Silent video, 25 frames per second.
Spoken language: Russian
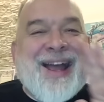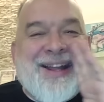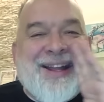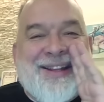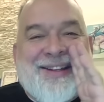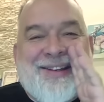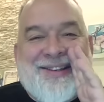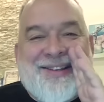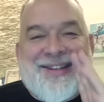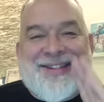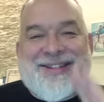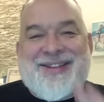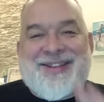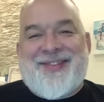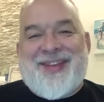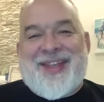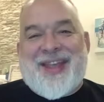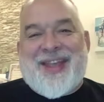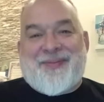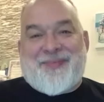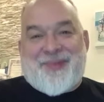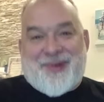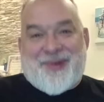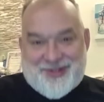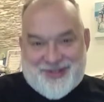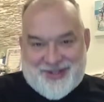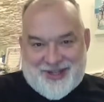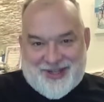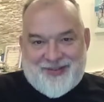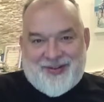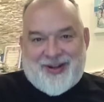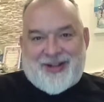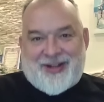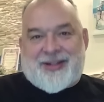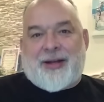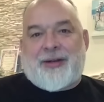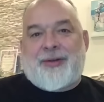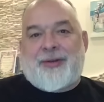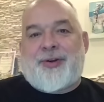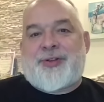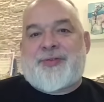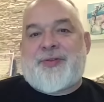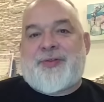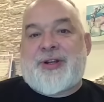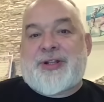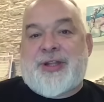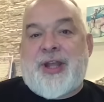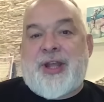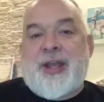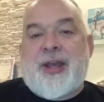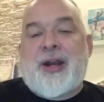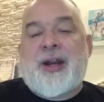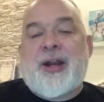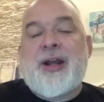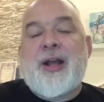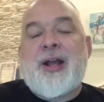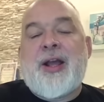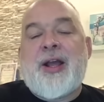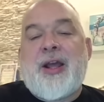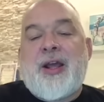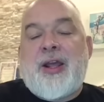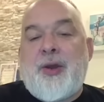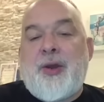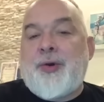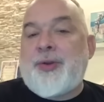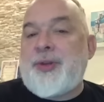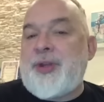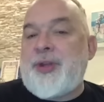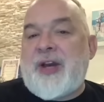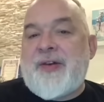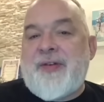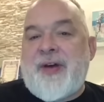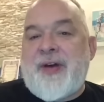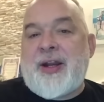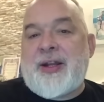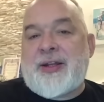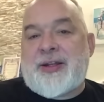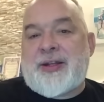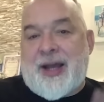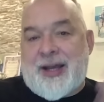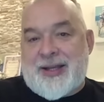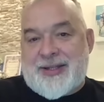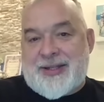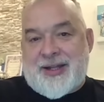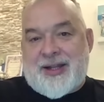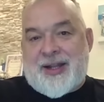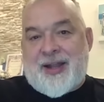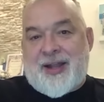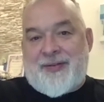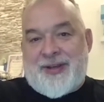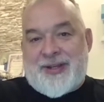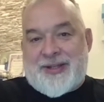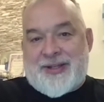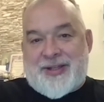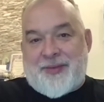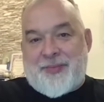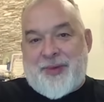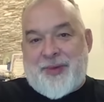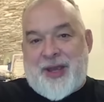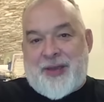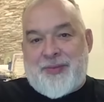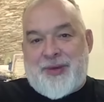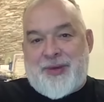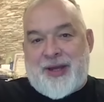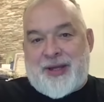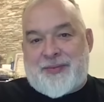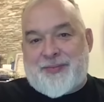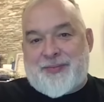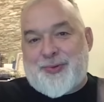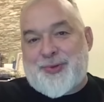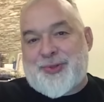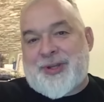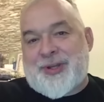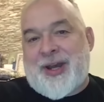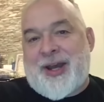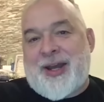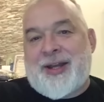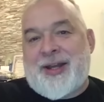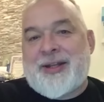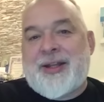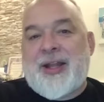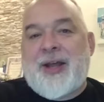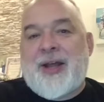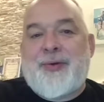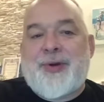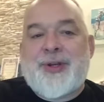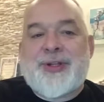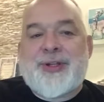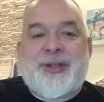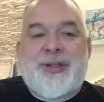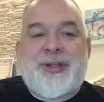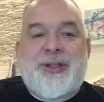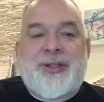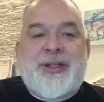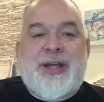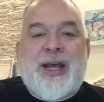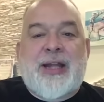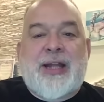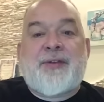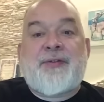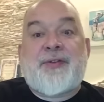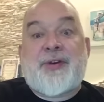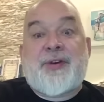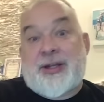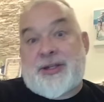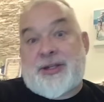Но ну, не за меня, просто говорит Арнольд Шварценеггер. И он не говорит «Аста лависта, Бэби, отпуская одного из кандидатов,